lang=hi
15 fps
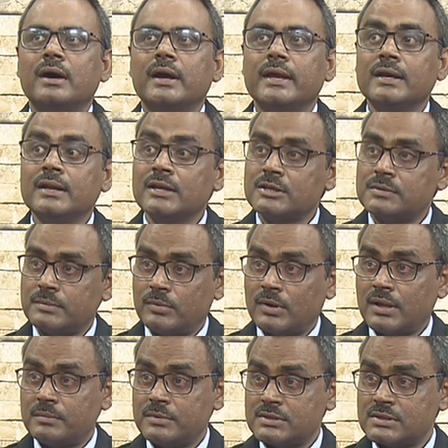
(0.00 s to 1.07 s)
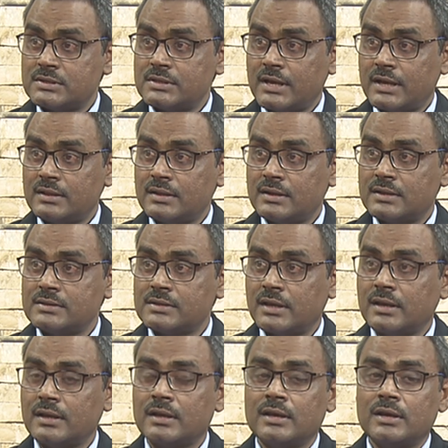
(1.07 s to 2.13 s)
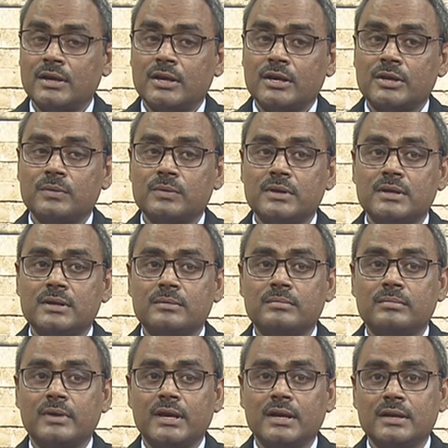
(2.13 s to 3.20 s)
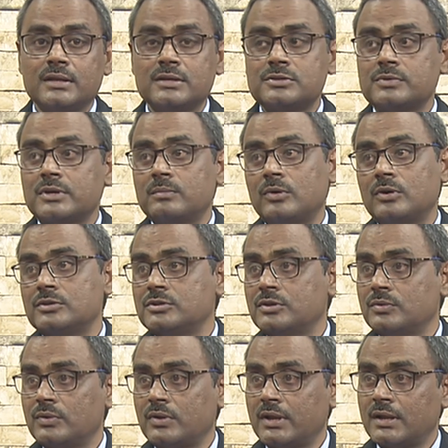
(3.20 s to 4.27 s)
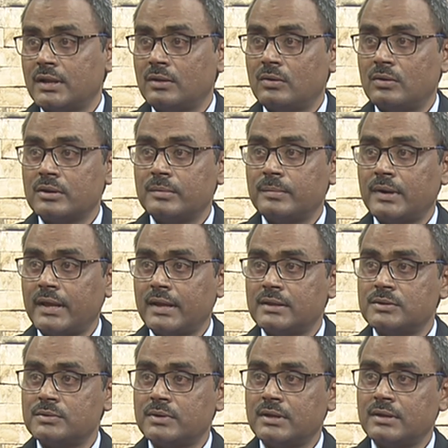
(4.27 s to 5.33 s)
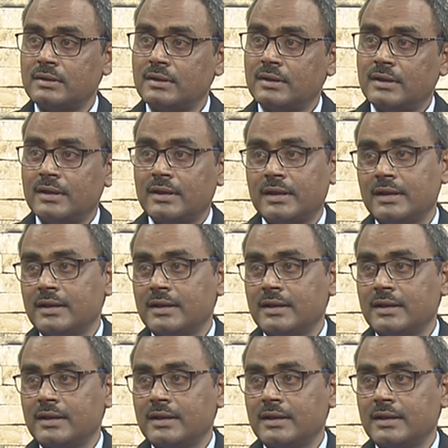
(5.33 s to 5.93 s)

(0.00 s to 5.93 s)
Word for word: इंग्लिश पे बड़ा विशेष ध्यान देना चाहिए क्योंकि इंग्लिश जो है बहुत ज़रूरी है लॉ की पढ़ाई जो है हम्म।